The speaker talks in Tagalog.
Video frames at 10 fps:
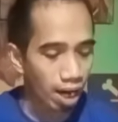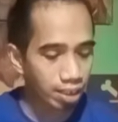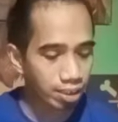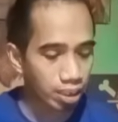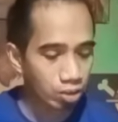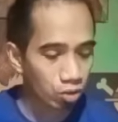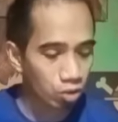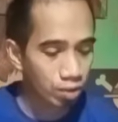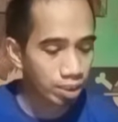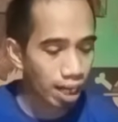At isa itong
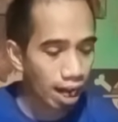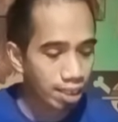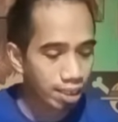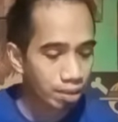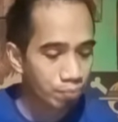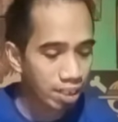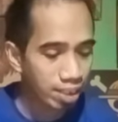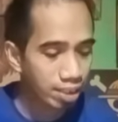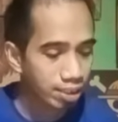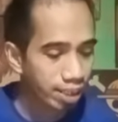Luis and
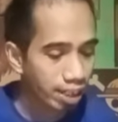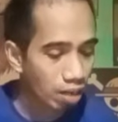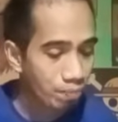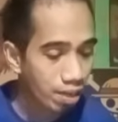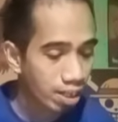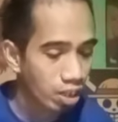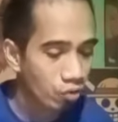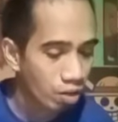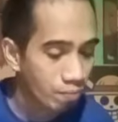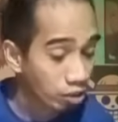B. Decena
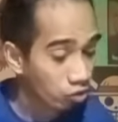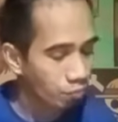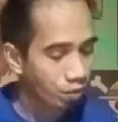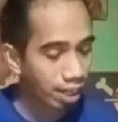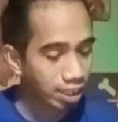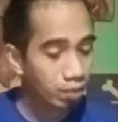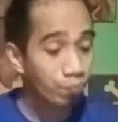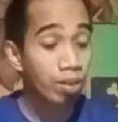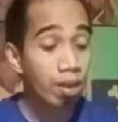Villanueva Trophy Race